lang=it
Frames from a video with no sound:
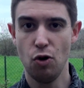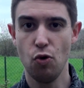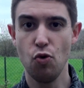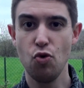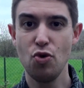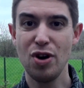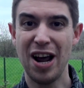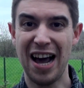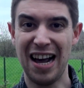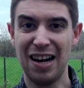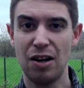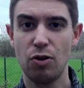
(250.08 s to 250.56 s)

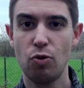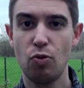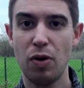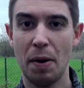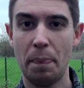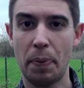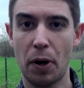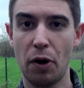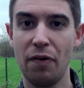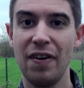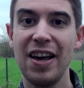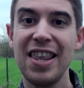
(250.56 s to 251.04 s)

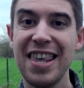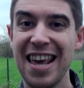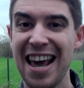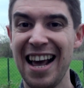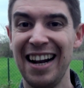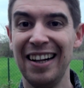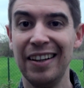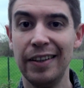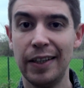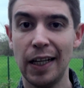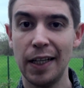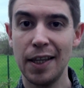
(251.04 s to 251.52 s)
un'acqua
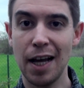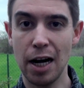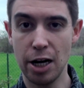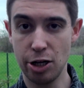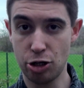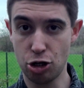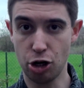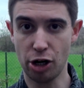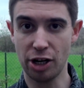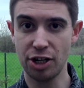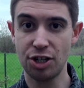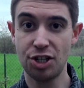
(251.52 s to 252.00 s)
proveniente
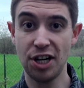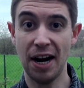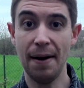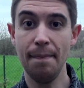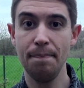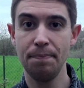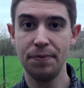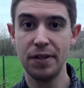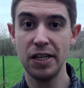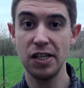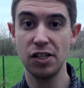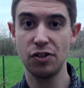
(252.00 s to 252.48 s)
dalle
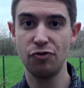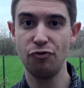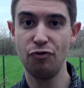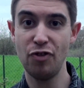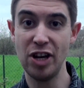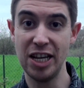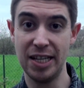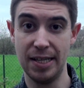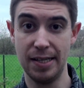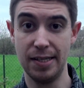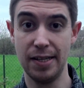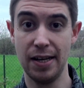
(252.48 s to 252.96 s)
sorgenti
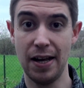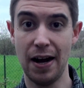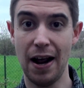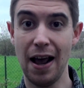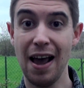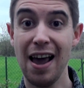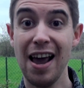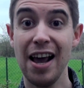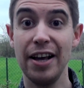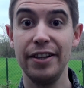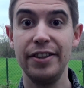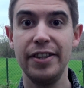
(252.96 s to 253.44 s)

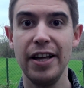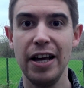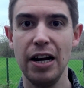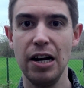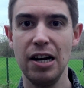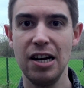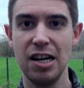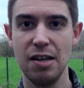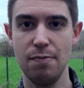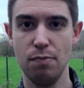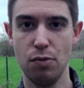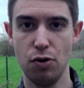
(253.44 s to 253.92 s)
svizzere e
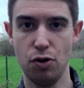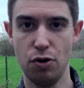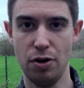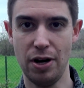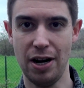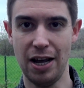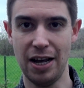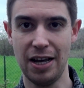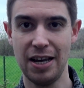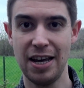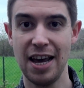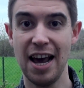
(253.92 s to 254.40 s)
del
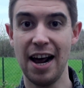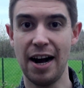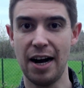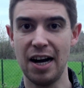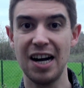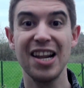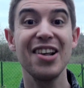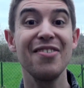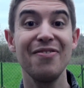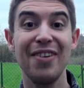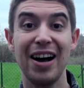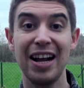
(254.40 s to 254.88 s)
limone che
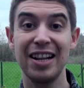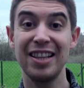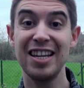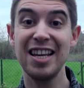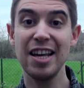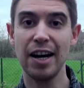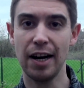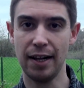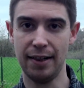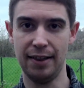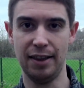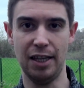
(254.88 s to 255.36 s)
arriva
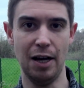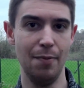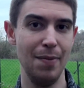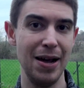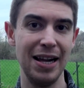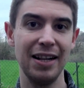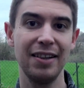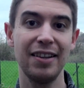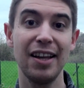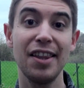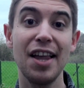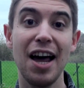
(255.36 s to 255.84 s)

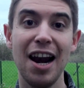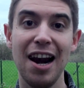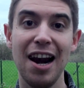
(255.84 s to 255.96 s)
direttamente